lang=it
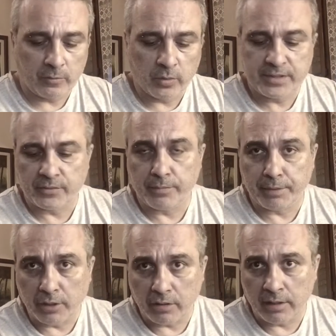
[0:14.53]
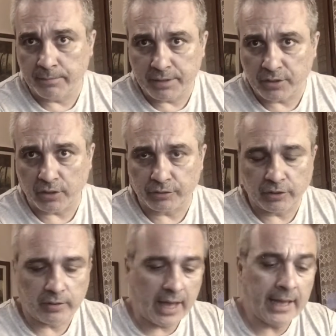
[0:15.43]
Questo
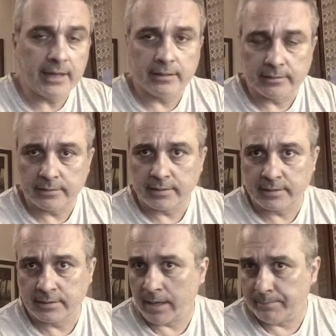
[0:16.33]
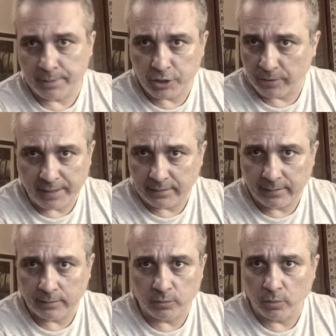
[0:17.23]
episodio è
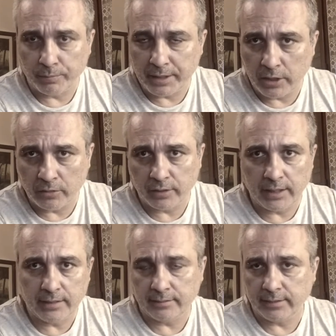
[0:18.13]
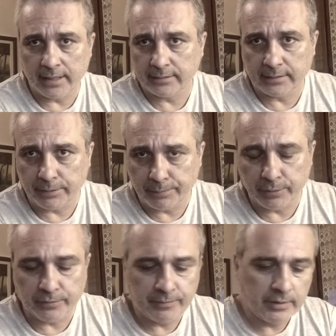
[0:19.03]
semplicemente un'opinione, niente di
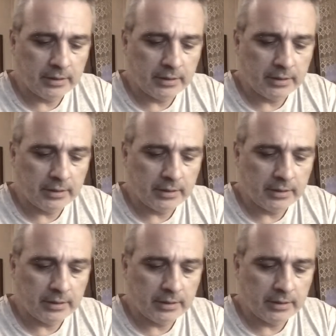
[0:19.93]
più.